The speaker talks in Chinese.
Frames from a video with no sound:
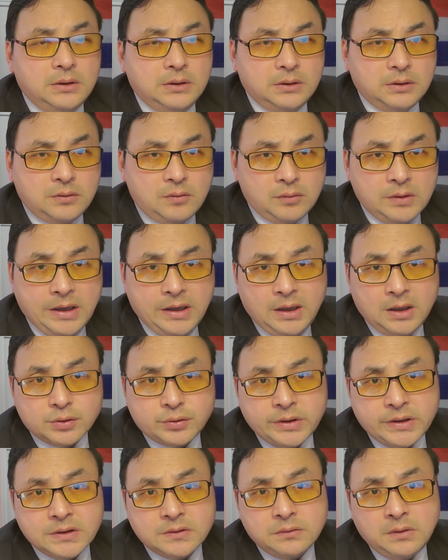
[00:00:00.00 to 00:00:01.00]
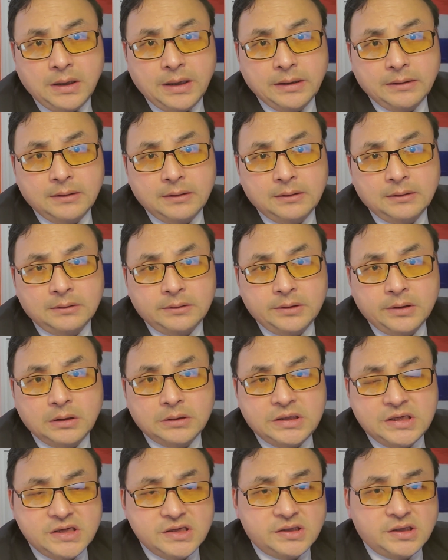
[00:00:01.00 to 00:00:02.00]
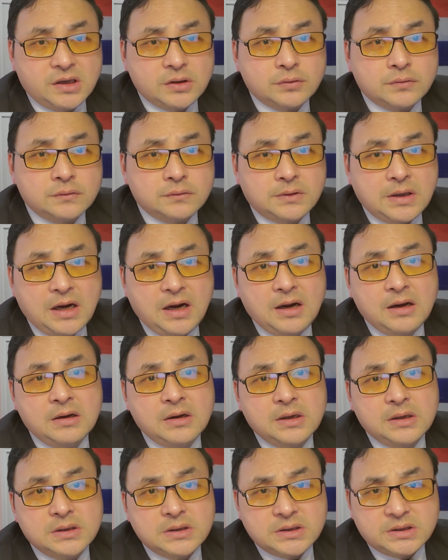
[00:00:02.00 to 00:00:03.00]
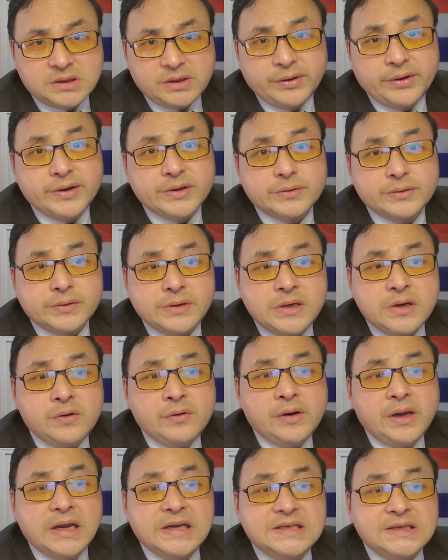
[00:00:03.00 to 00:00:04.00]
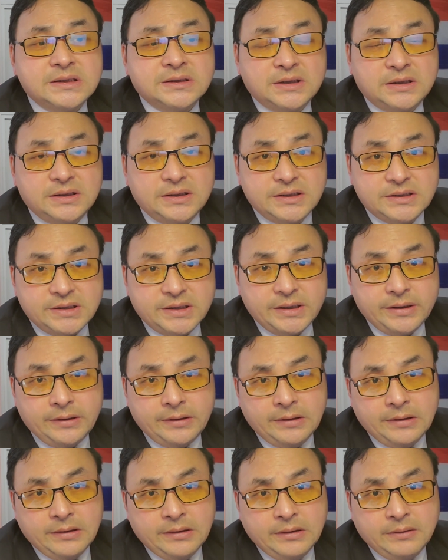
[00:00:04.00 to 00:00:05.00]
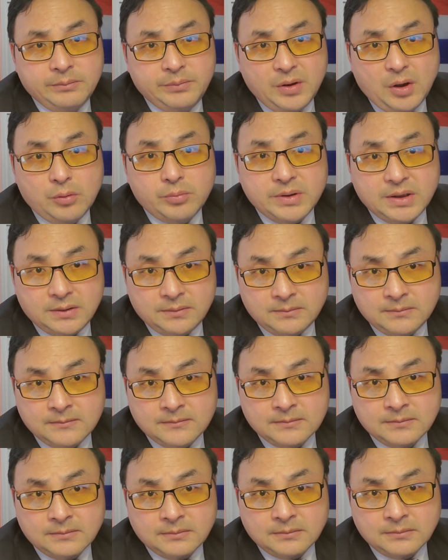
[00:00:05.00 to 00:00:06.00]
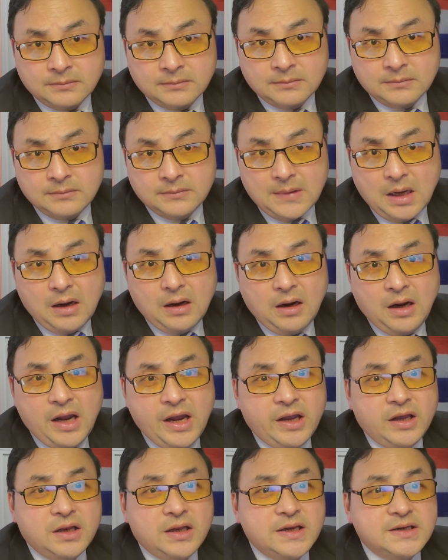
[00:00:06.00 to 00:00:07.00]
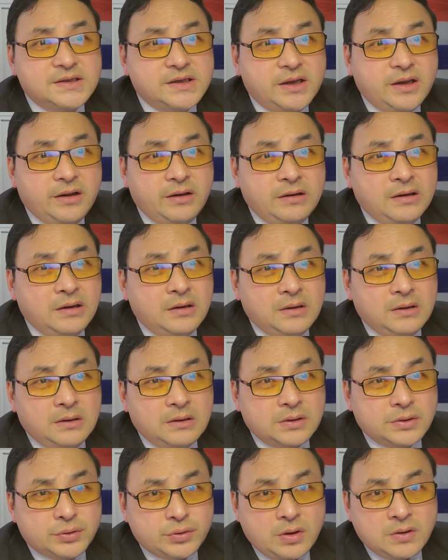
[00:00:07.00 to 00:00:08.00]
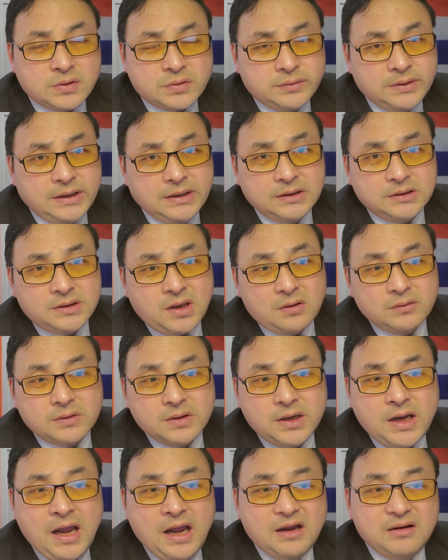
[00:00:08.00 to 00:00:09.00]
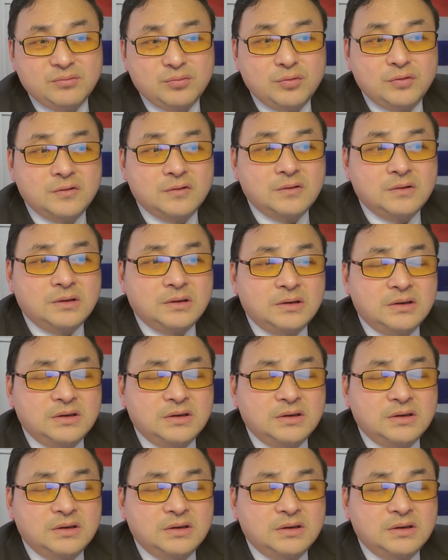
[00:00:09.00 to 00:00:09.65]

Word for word: 共产党吹出来的，要体现出他社会主义优越性的那些标兵，啊，还有那些装出来的道德楷模，